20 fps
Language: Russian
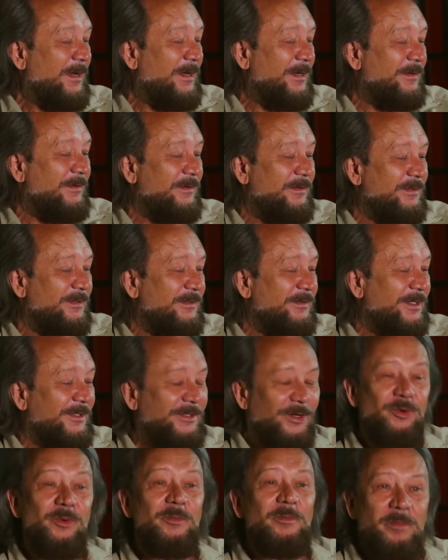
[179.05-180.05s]
Э,
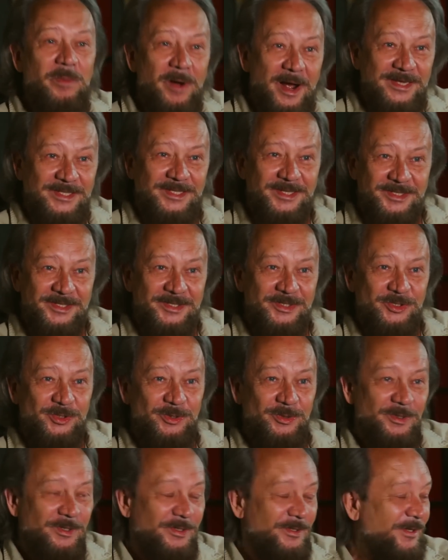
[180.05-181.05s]
о таком базисе,
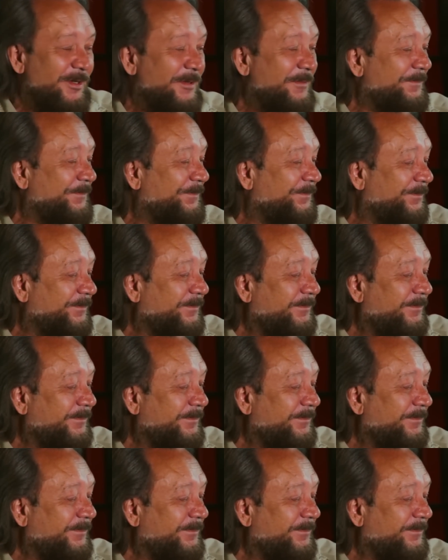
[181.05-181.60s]
да?